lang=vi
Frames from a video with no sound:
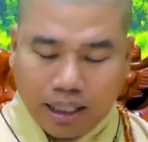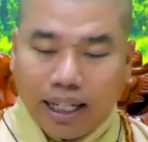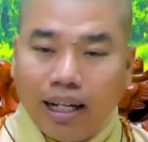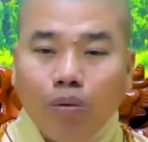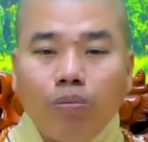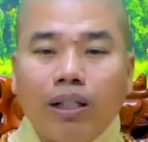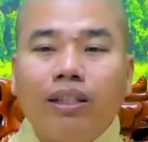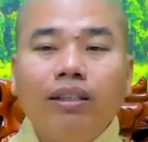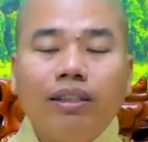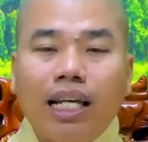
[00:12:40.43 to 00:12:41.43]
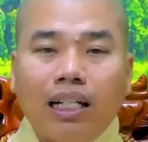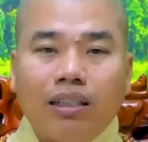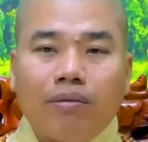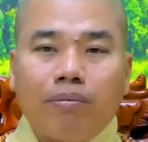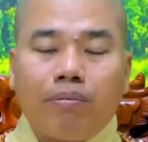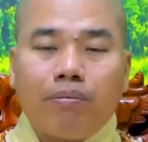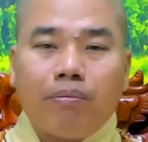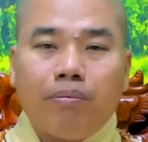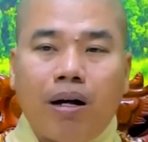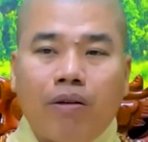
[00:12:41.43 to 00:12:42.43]
cái gốc mà chưa chắc
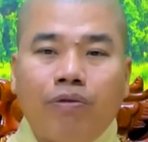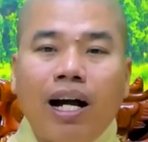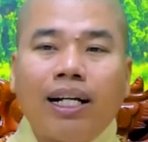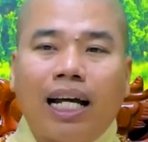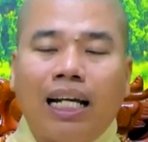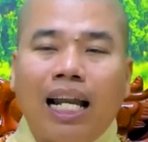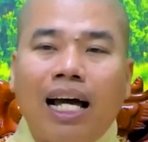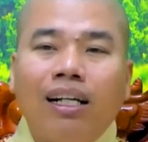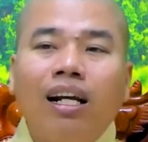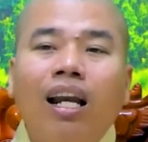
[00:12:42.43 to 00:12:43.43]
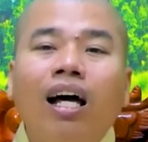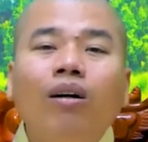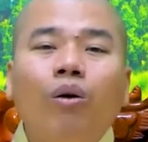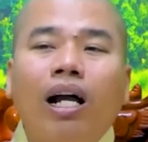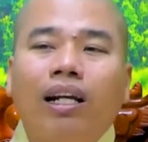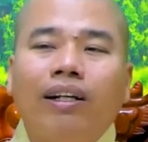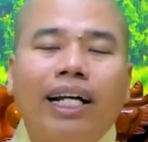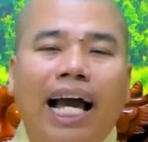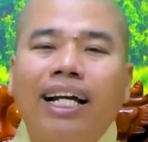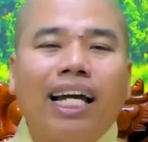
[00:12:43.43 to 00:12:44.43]
mà phát cành lá lớn quá là nó
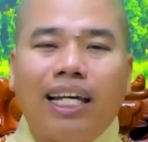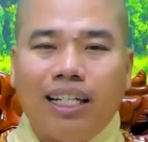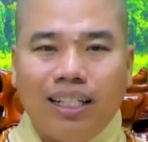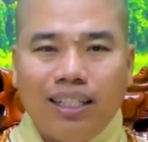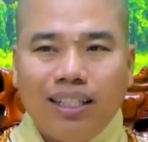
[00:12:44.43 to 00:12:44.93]
ngã cây à.